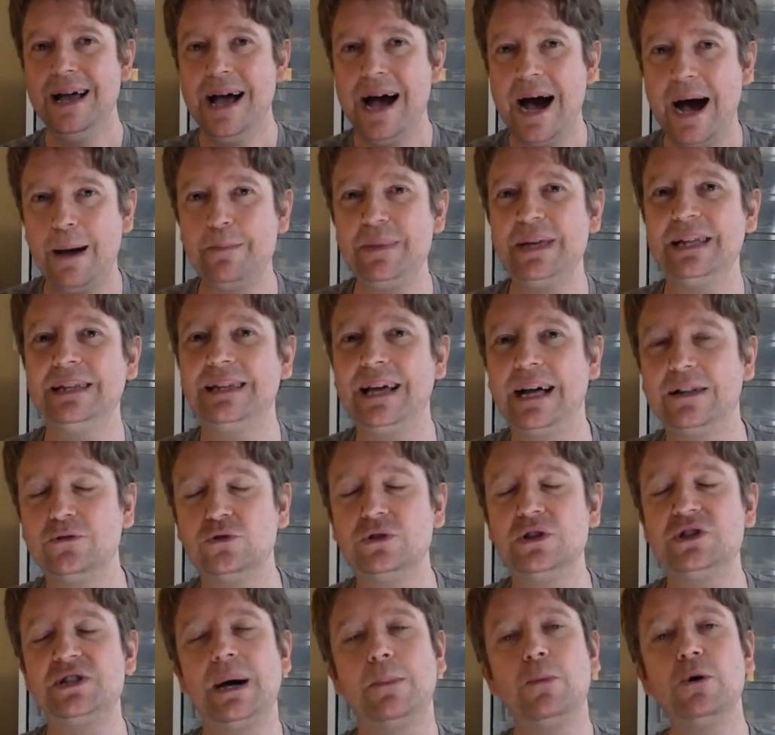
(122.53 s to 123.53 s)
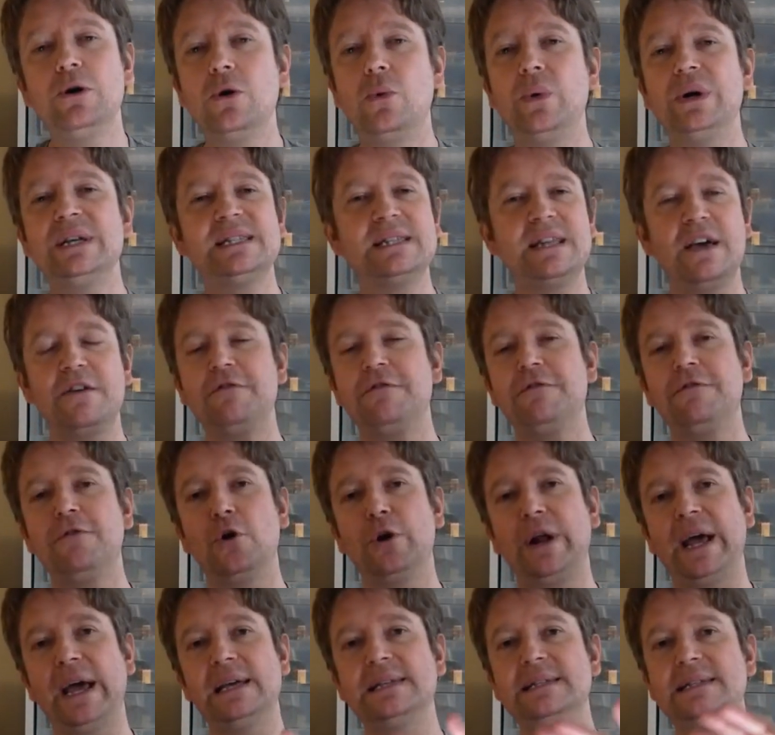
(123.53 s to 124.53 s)
ambientato, diciamo, in queste
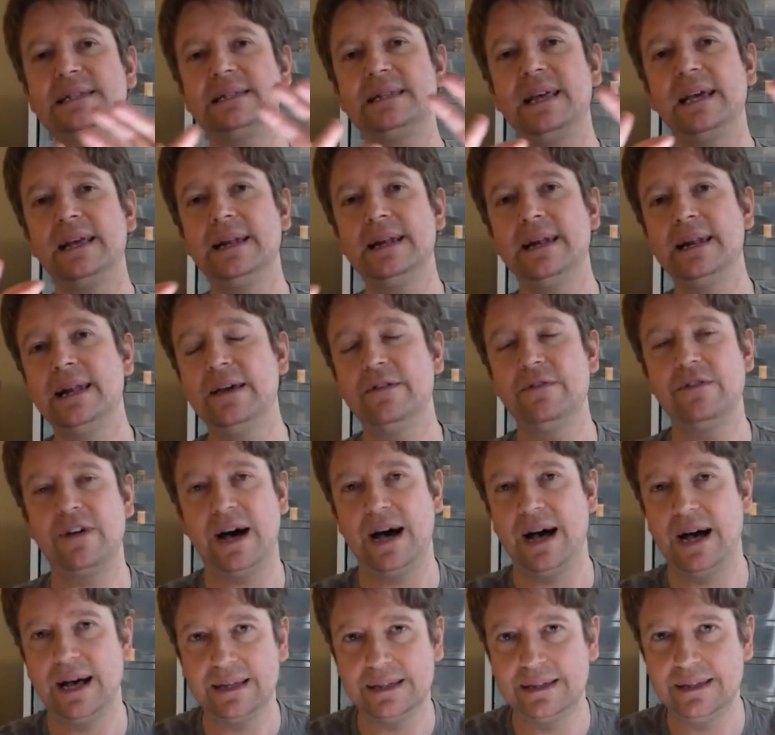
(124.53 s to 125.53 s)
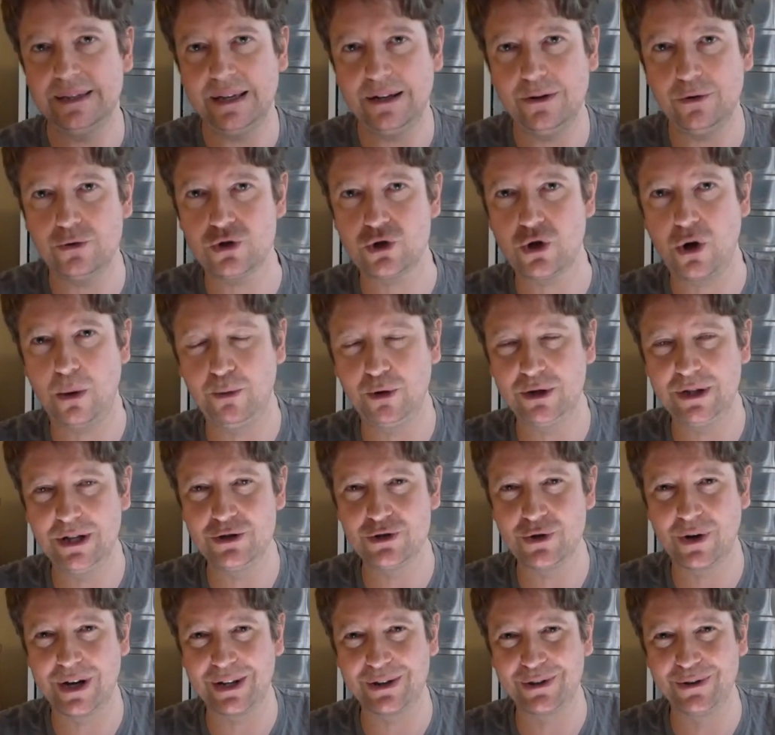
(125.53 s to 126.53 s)
foreste innevate. Lo scopo del
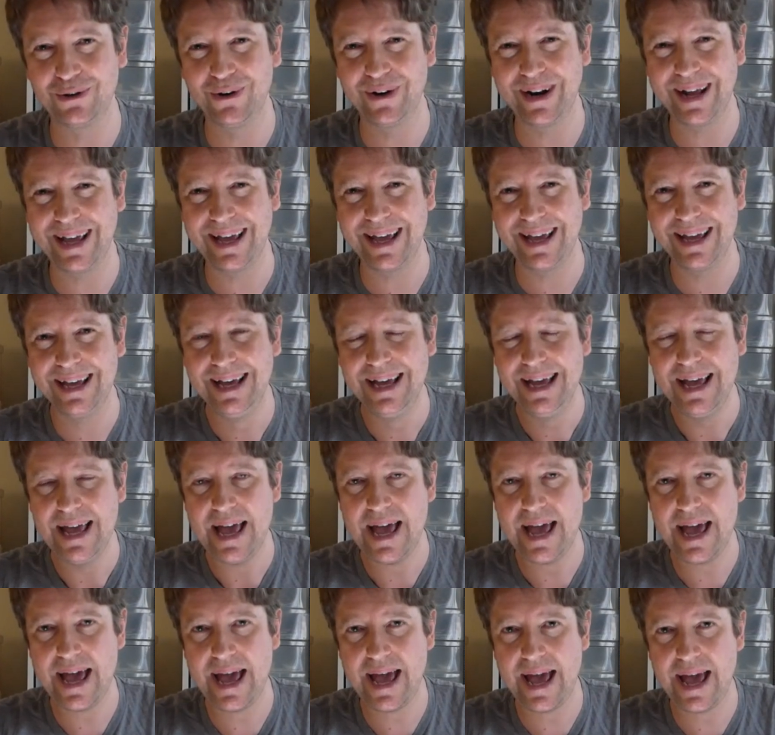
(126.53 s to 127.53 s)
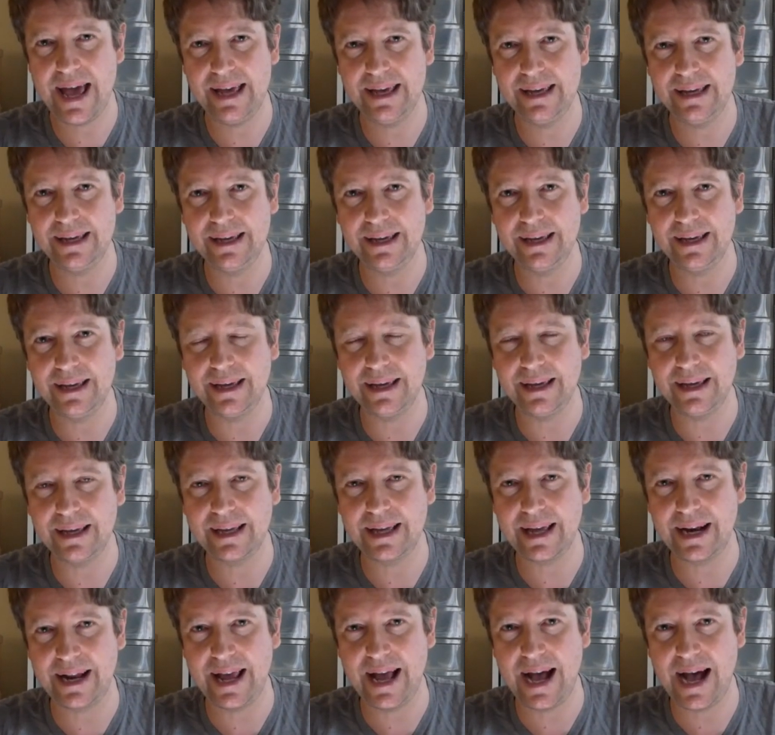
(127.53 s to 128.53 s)
giocatore è eh,
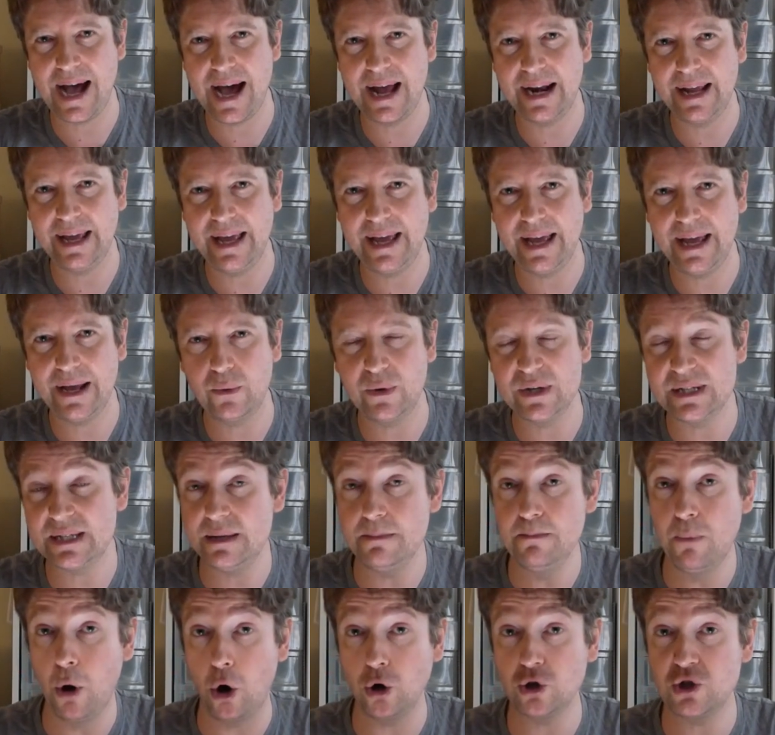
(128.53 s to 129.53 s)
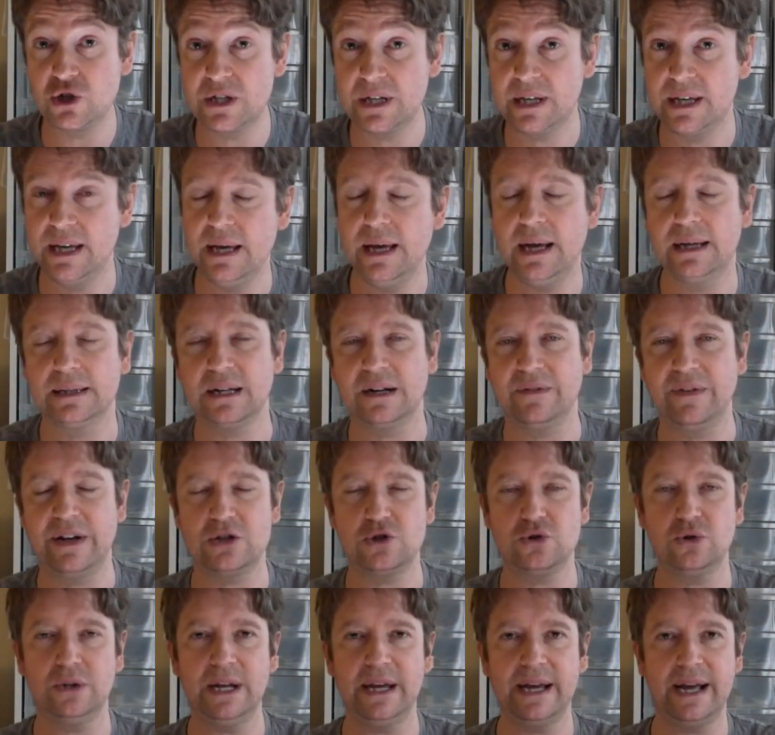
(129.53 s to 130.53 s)
creare questi boschi
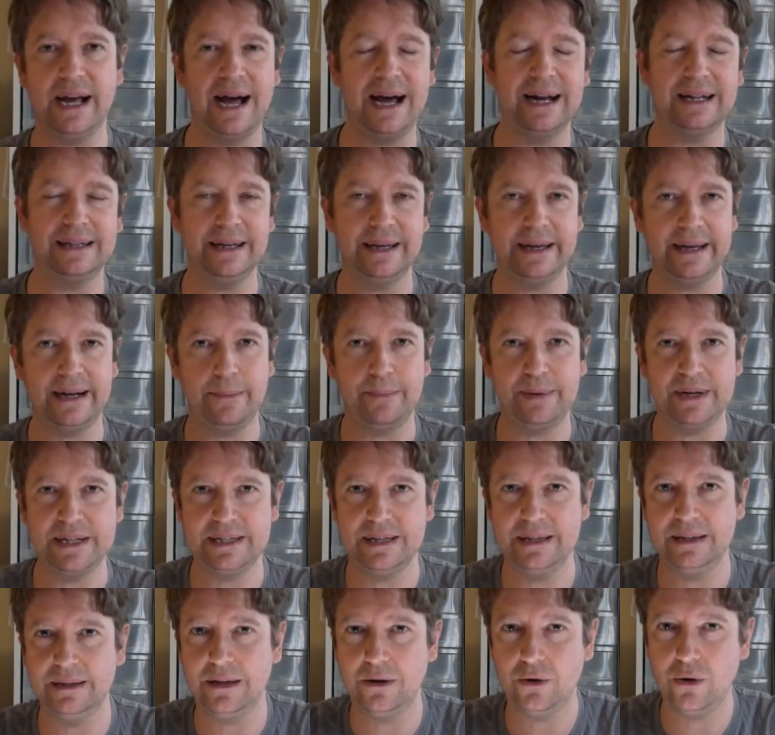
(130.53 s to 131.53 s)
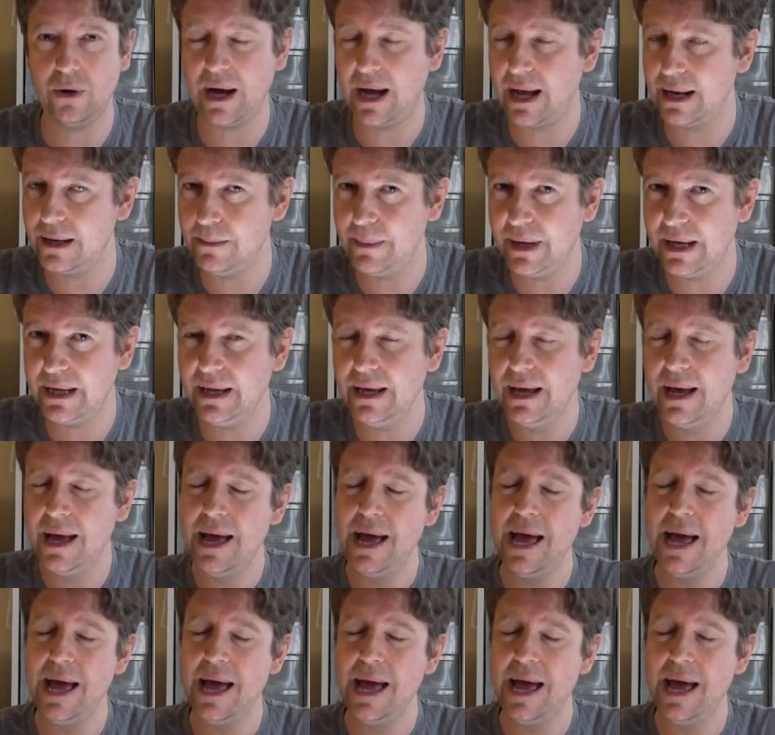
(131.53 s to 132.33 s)
attraverso delle carte che rappresentano alberi